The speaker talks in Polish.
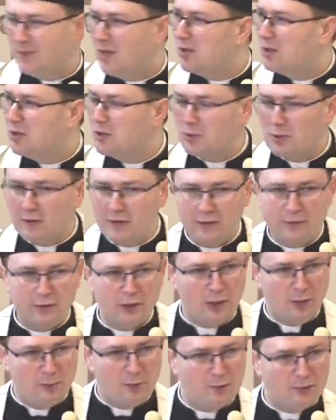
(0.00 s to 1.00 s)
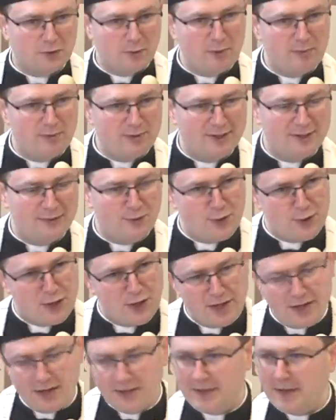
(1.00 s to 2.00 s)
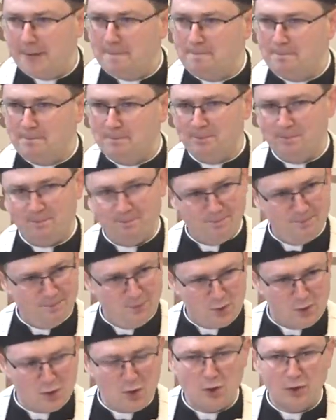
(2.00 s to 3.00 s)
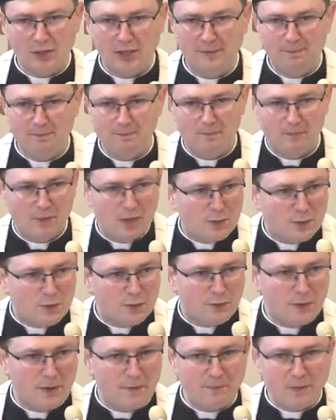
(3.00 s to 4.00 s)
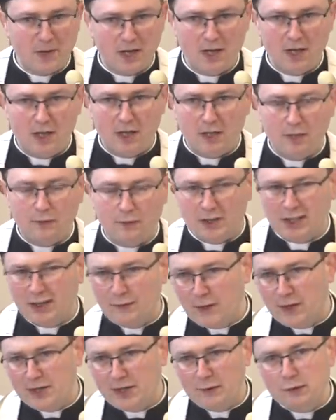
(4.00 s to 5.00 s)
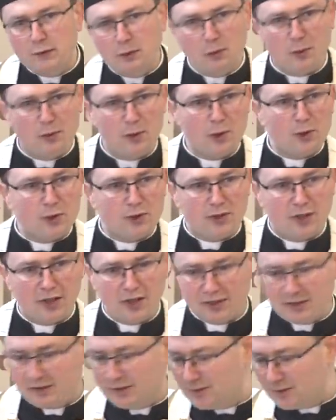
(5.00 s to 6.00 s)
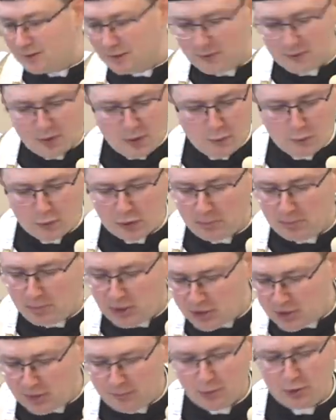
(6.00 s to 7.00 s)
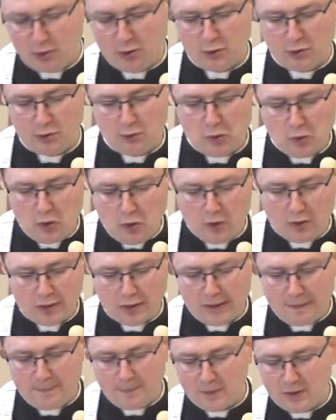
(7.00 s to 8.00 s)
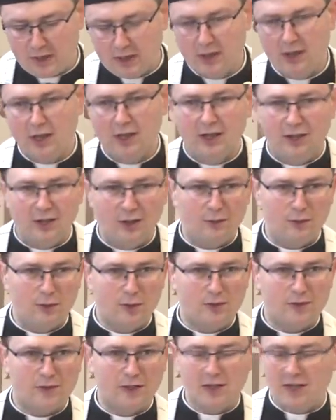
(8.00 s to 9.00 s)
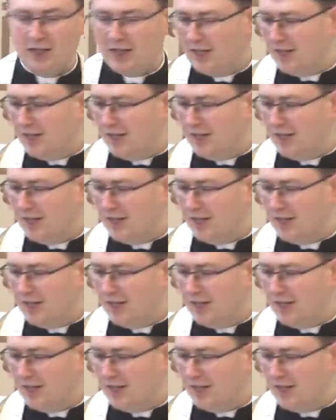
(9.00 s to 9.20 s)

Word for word: Jeśli człowiek wyrobił sobie przyzwyczajenie, cnotę, męstwa, wytrwania w trudnościach, no to znowu to będzie przynosiło konkretne owoce.